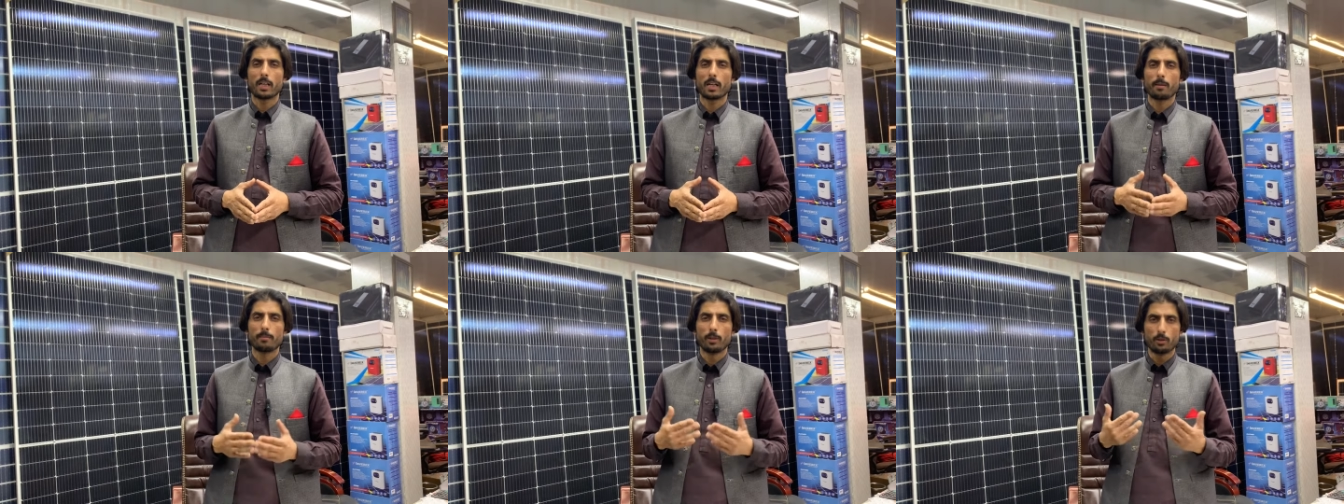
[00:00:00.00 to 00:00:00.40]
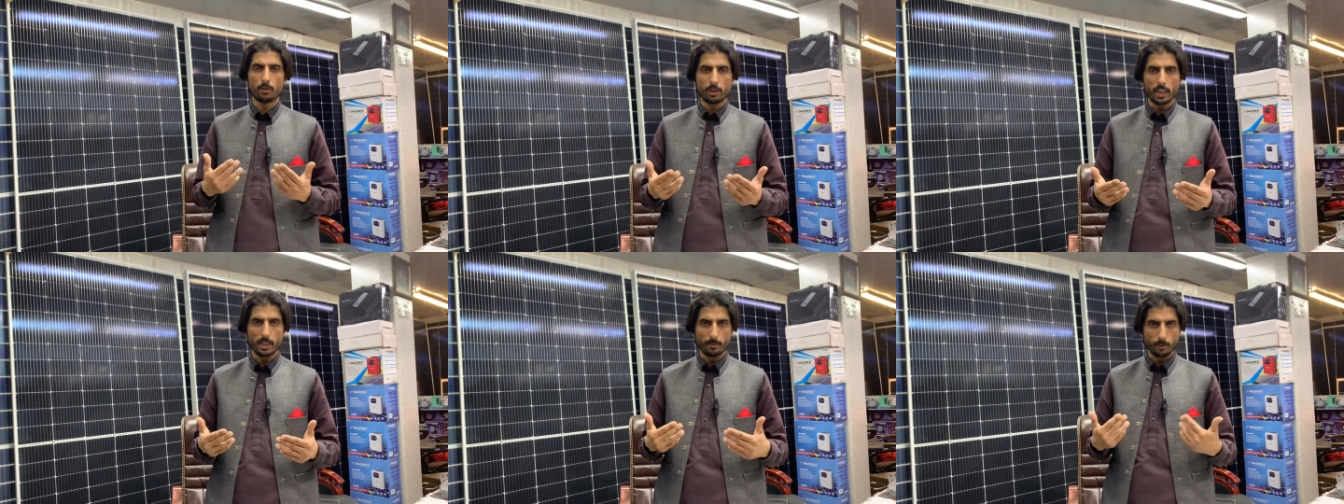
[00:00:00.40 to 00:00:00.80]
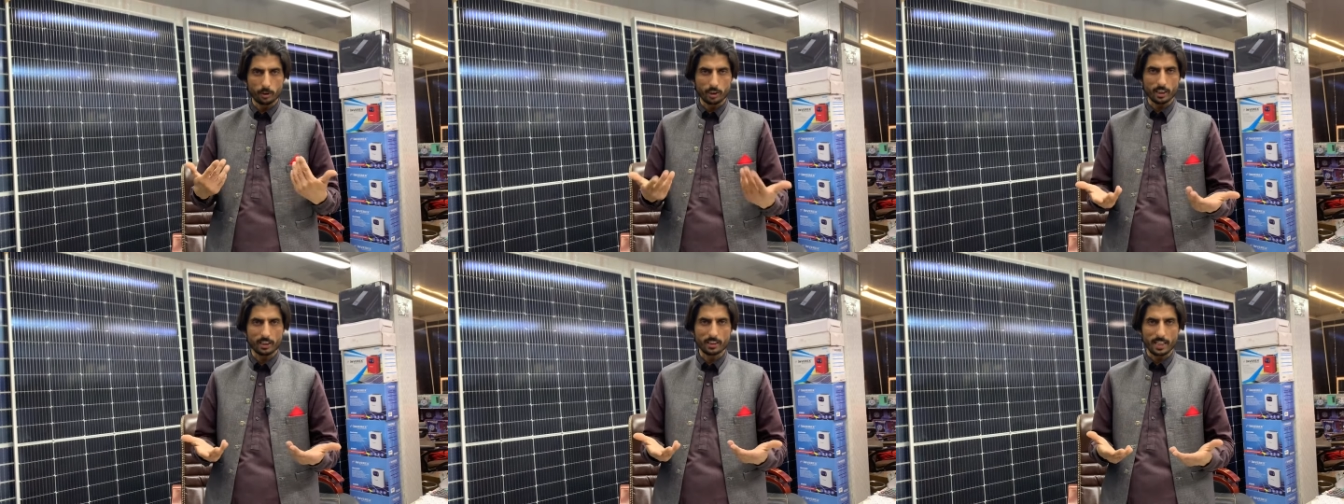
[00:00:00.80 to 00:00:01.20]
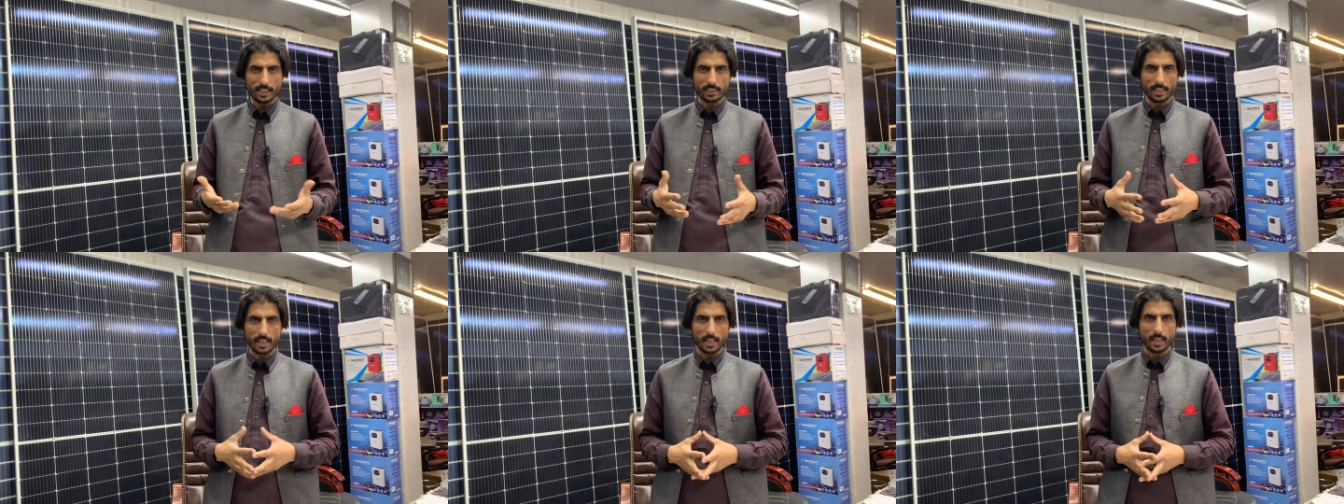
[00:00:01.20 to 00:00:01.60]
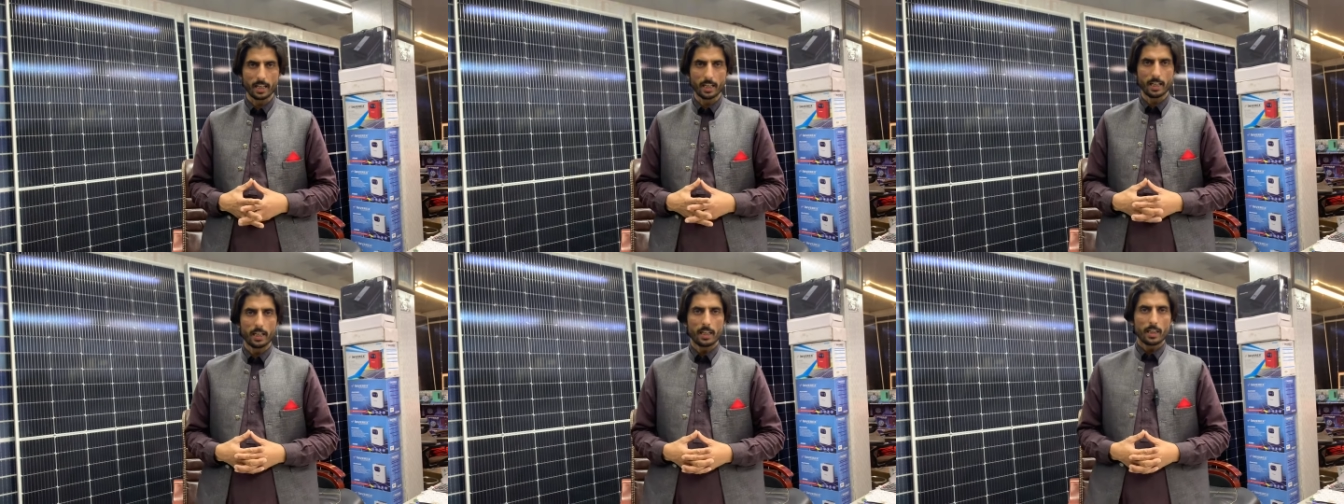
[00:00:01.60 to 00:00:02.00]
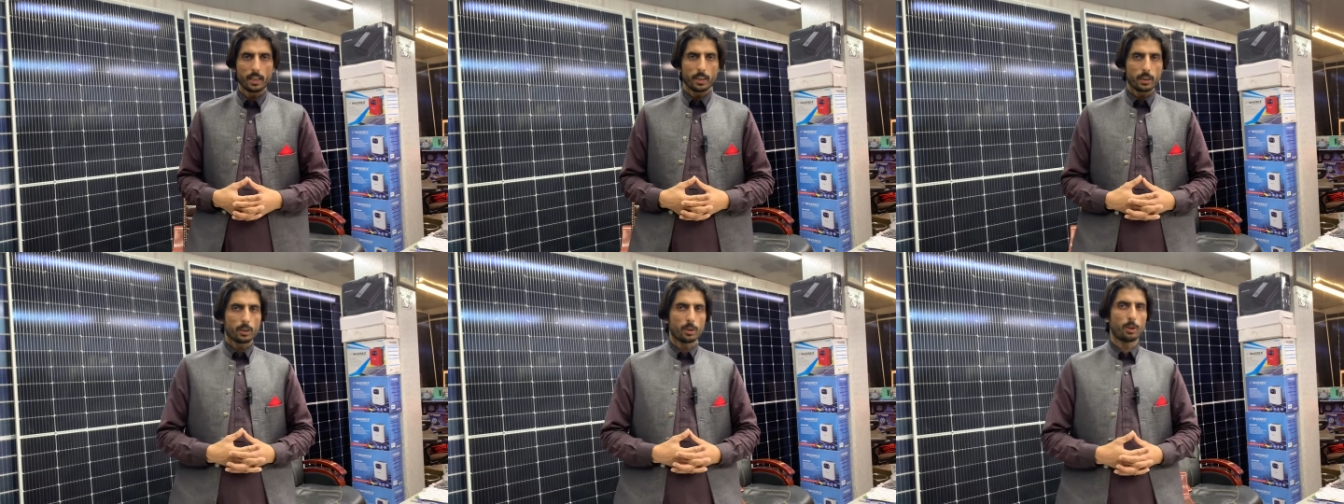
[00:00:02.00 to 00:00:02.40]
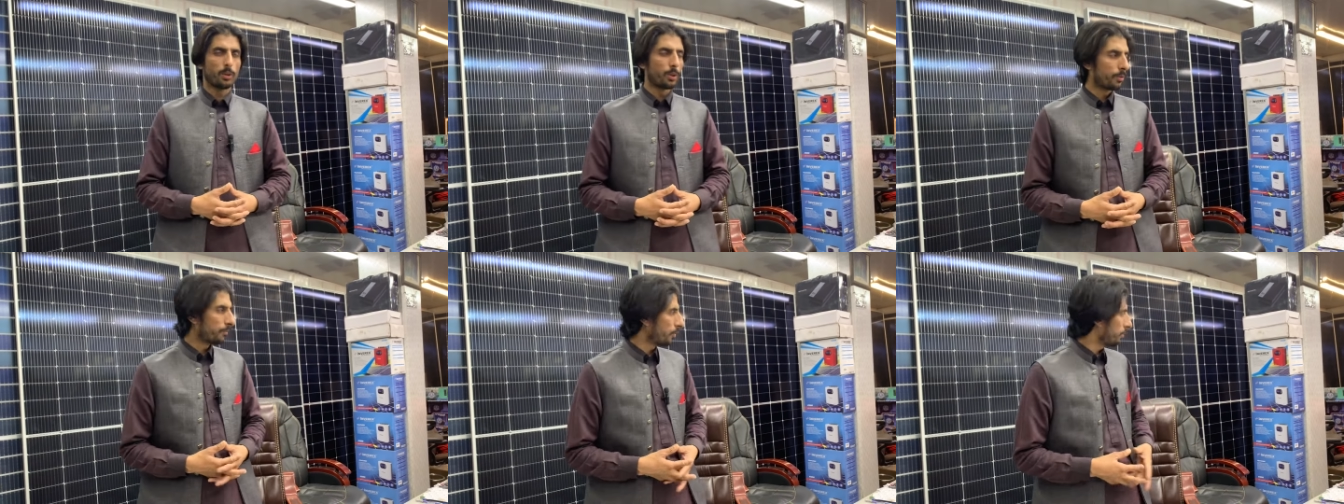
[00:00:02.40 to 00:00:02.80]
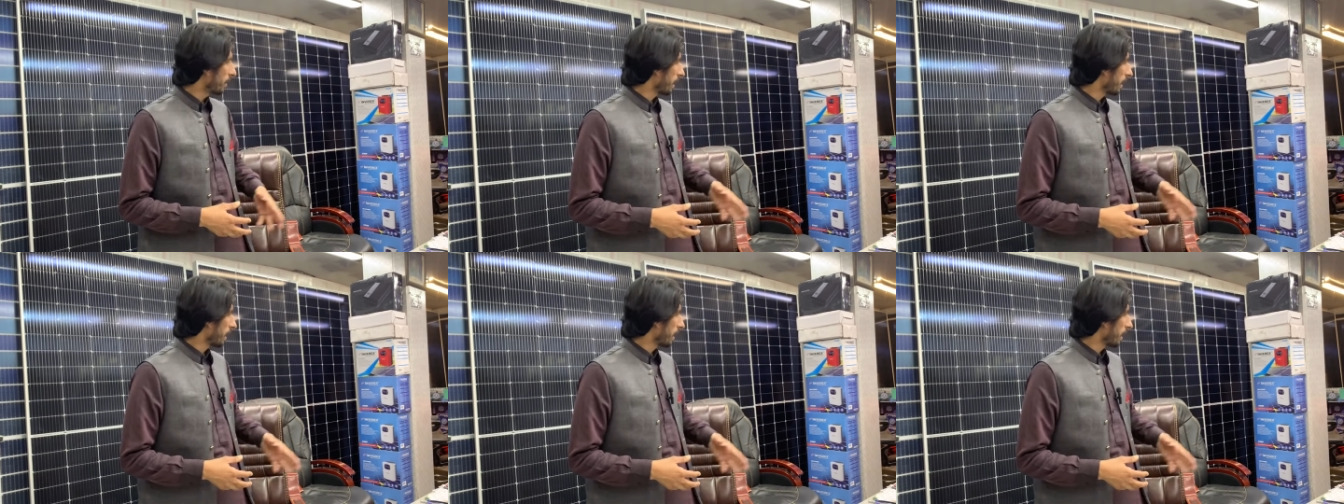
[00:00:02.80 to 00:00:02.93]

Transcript: आप लूंजी हिमोसिक्स लेते हैं तो वो